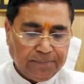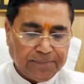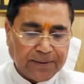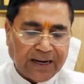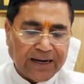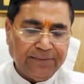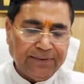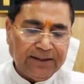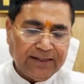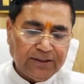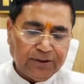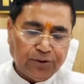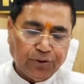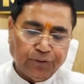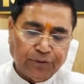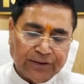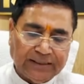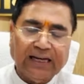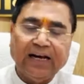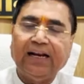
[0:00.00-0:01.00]
प्राइवेट
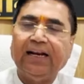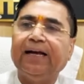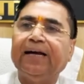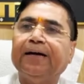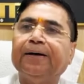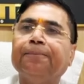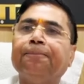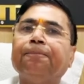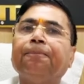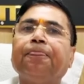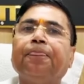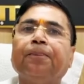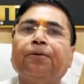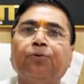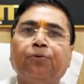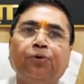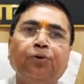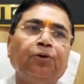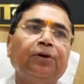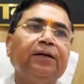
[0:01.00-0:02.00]
जो विद्यालय हैं
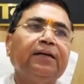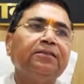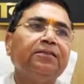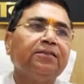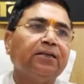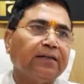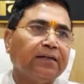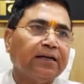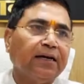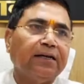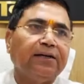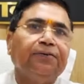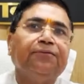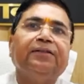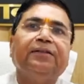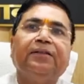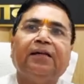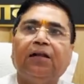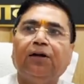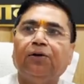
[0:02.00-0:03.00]
उन्होंने सरकारी
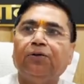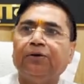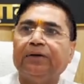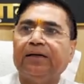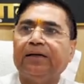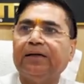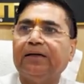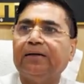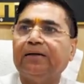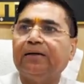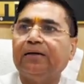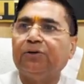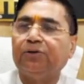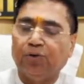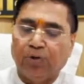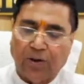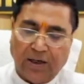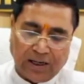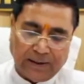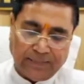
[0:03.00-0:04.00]
विद्यालयों की
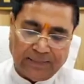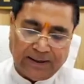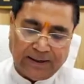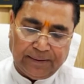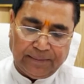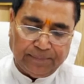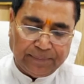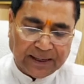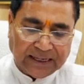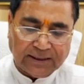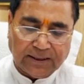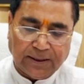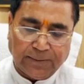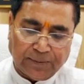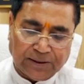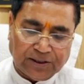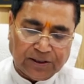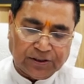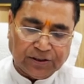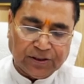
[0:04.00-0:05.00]
तुलना में बेहतर
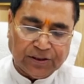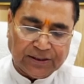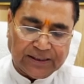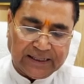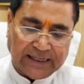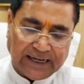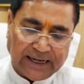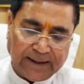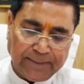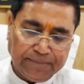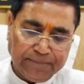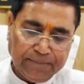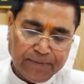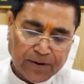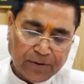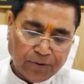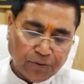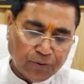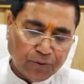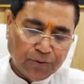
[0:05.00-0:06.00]
प्रदर्शन किया है
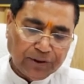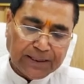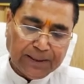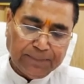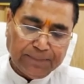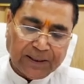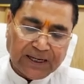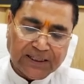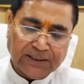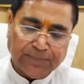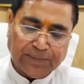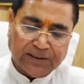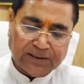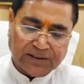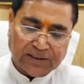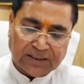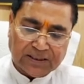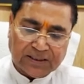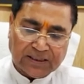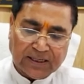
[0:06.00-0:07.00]
उनकी पास
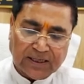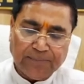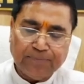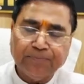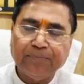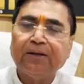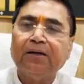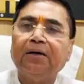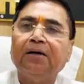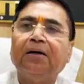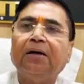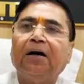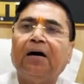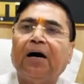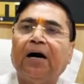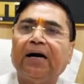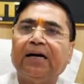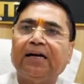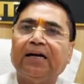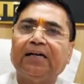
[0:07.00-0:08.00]
प्रतिशतता
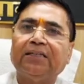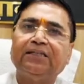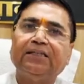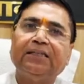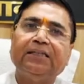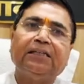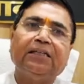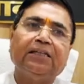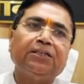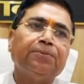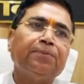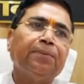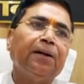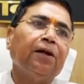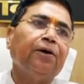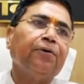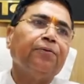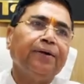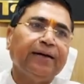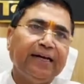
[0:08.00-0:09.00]
अट्ठासी
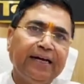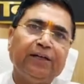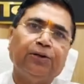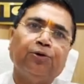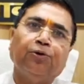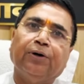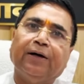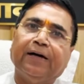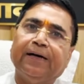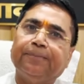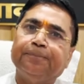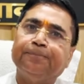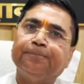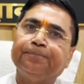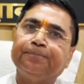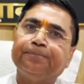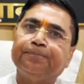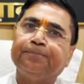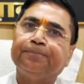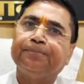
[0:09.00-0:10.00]
दशमलव एक दो है
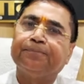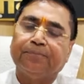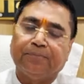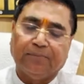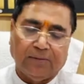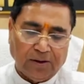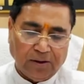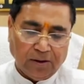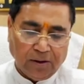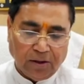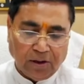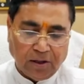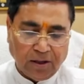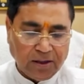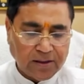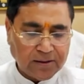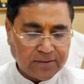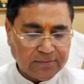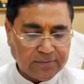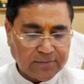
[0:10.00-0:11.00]

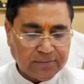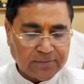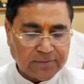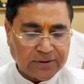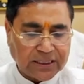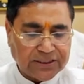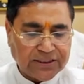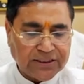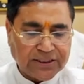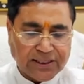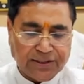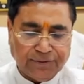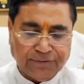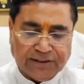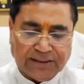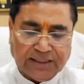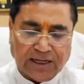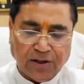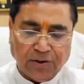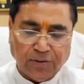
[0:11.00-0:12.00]
और राज्य के
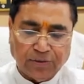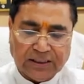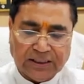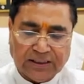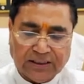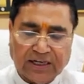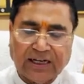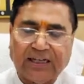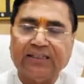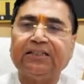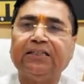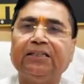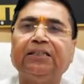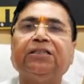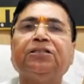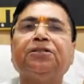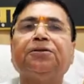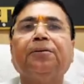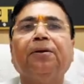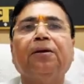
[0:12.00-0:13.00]
विद्यालयों की तिरासी
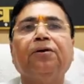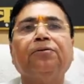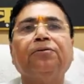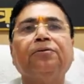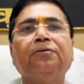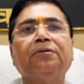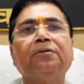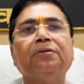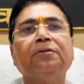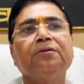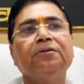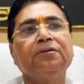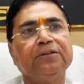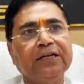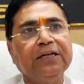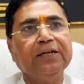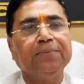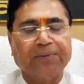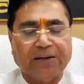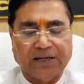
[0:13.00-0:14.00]
दशमलव
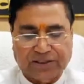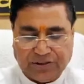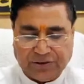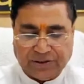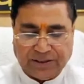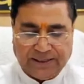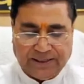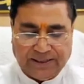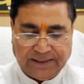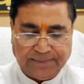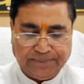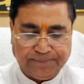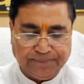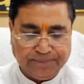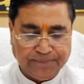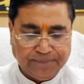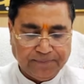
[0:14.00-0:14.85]
तीन पाँच रही है